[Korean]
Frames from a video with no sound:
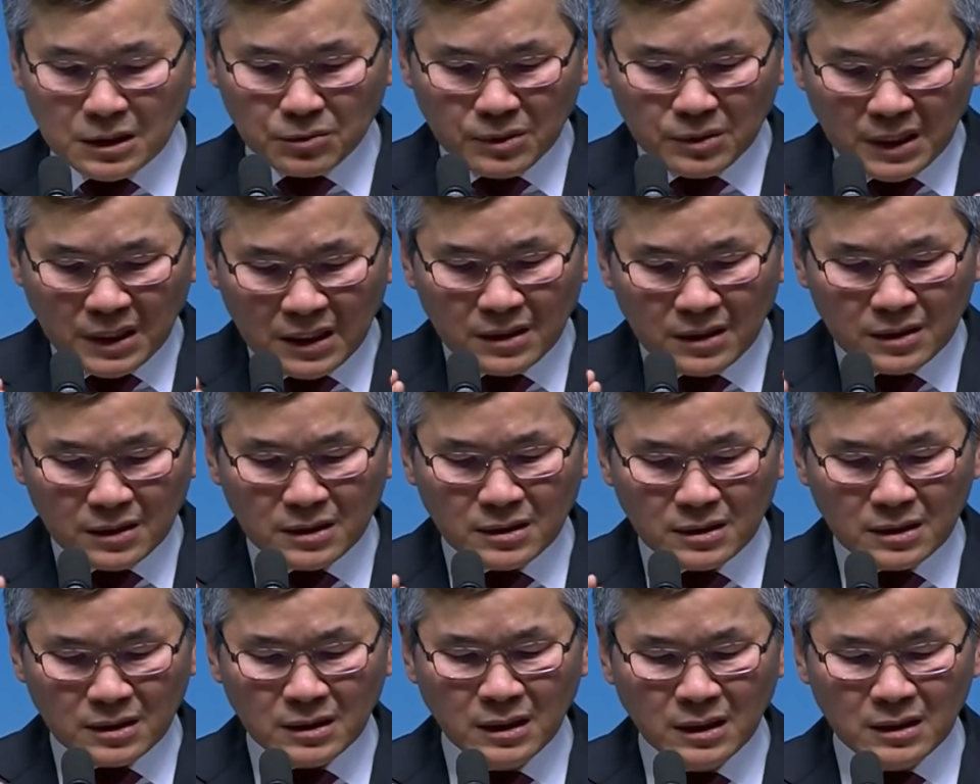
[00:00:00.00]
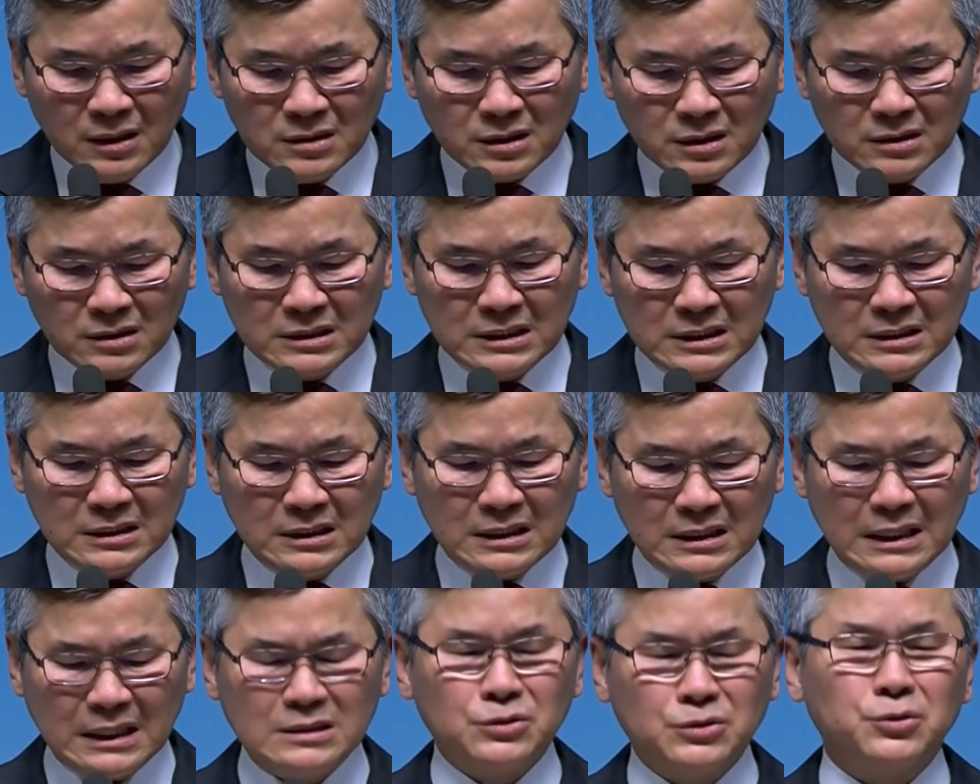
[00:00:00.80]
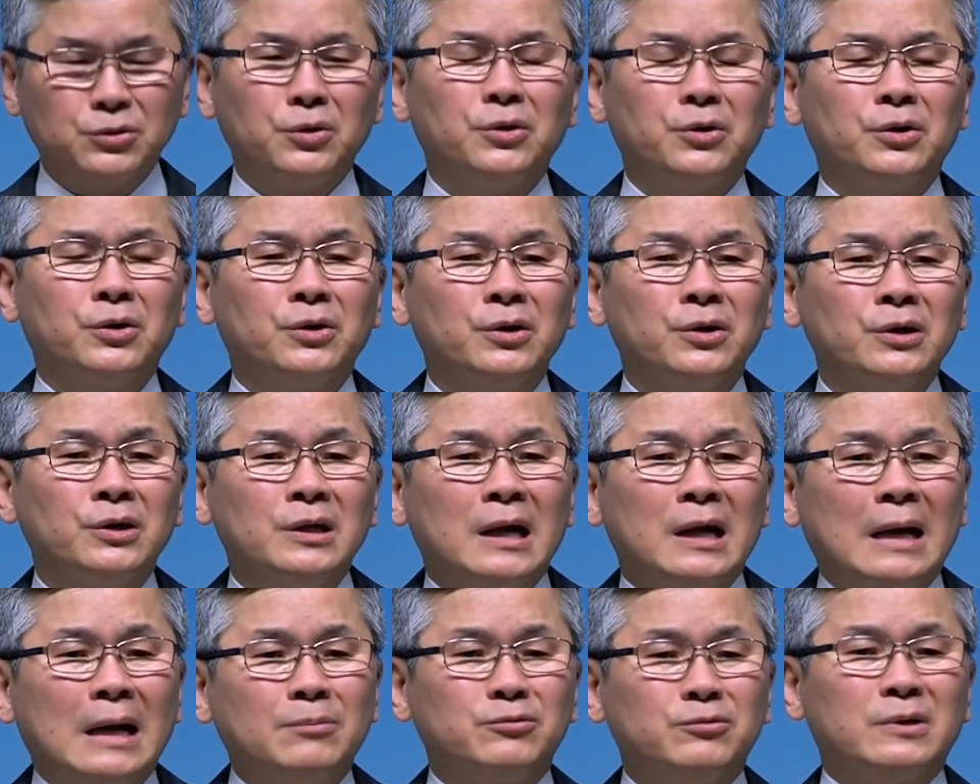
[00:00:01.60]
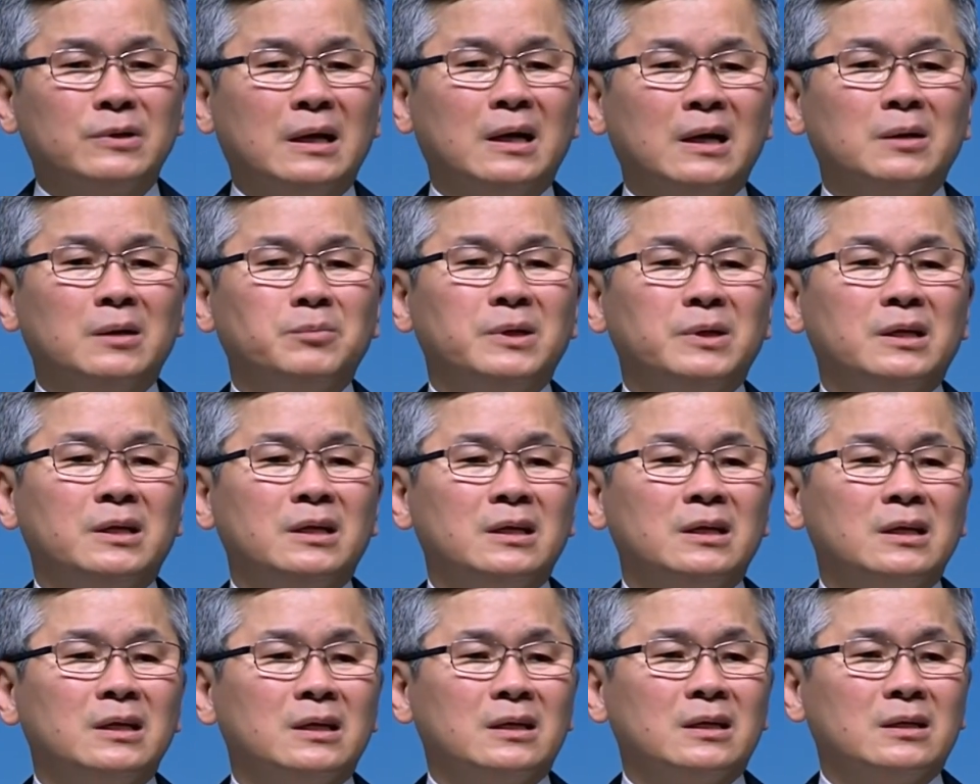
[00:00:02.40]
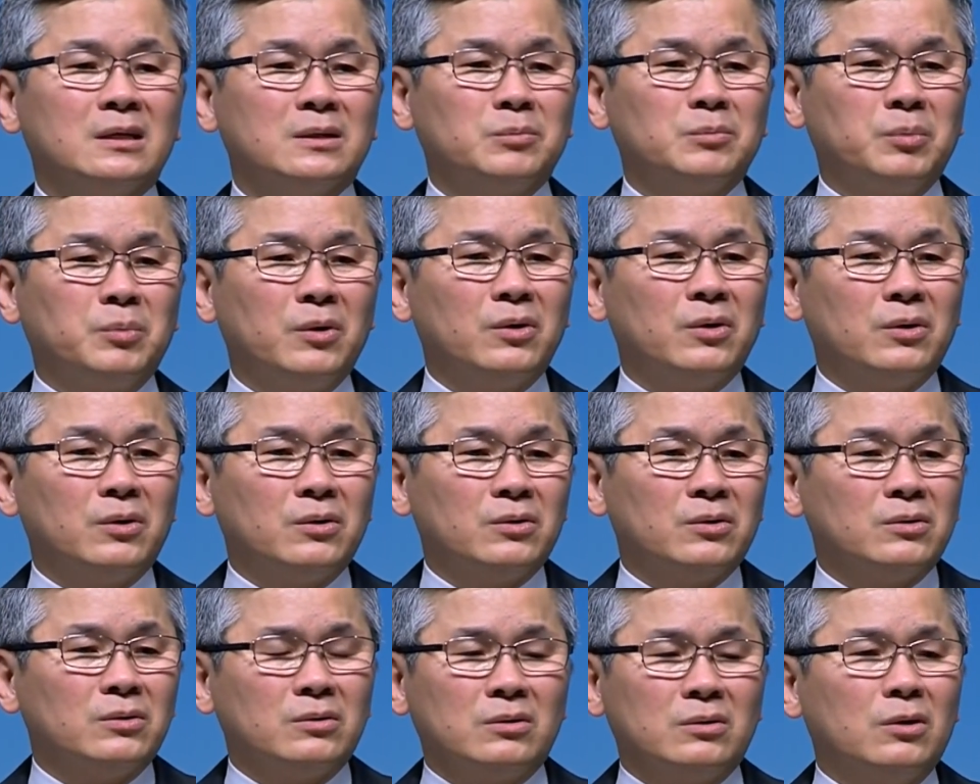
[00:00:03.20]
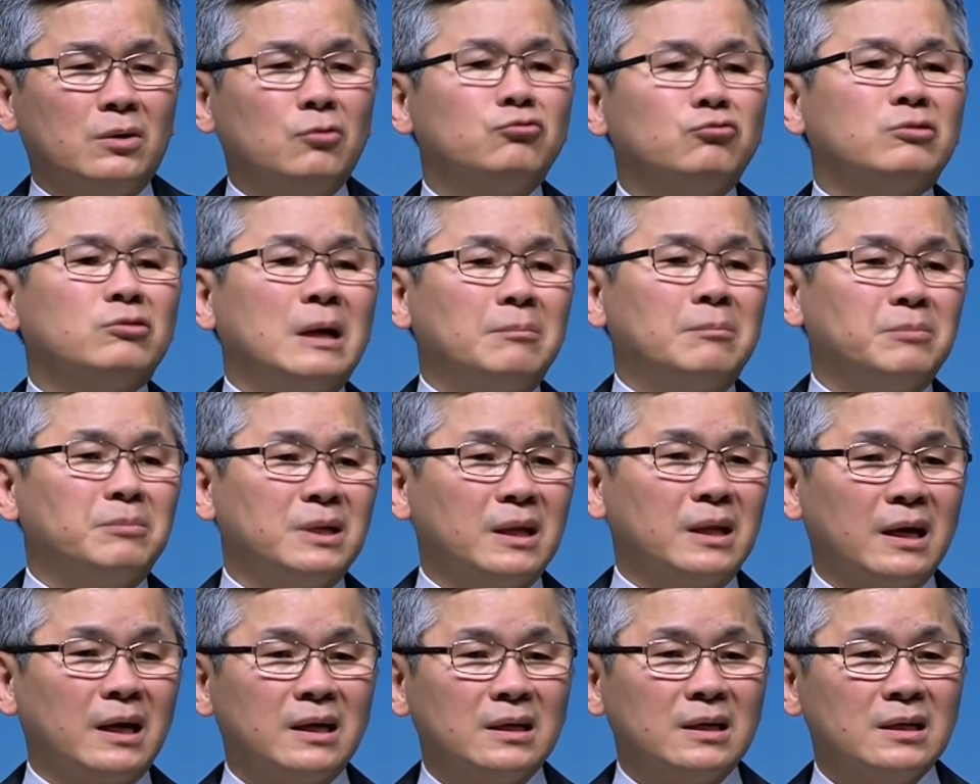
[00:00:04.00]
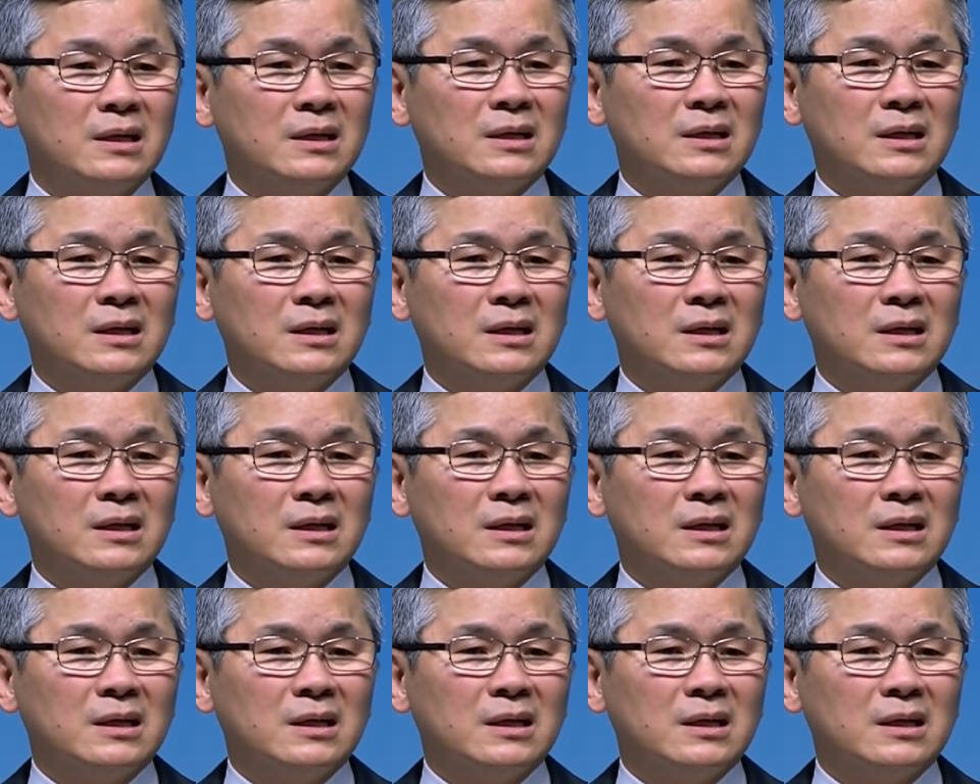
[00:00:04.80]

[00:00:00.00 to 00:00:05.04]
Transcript: 여러분 이런 정신을 가지고 아브라함이 뭐 억울합니다.